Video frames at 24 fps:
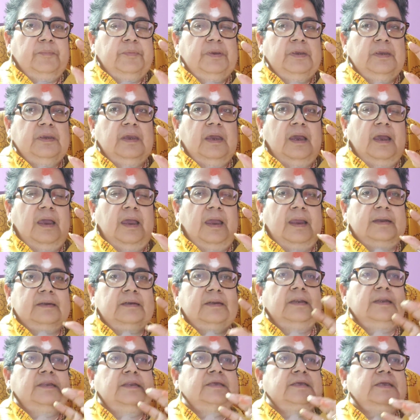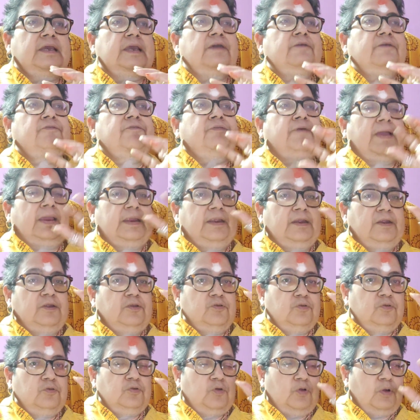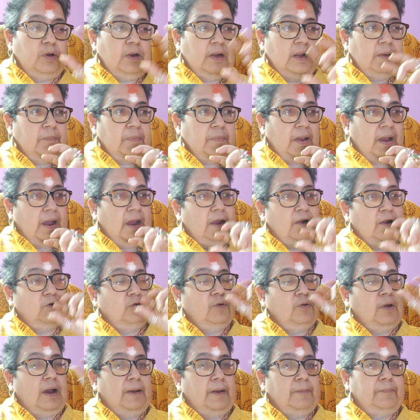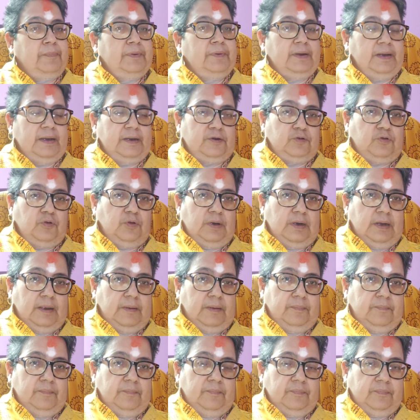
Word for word: আমি একটা নিজেকে ফাইন টিউন করলাম আরও আপগ্রেড করলাম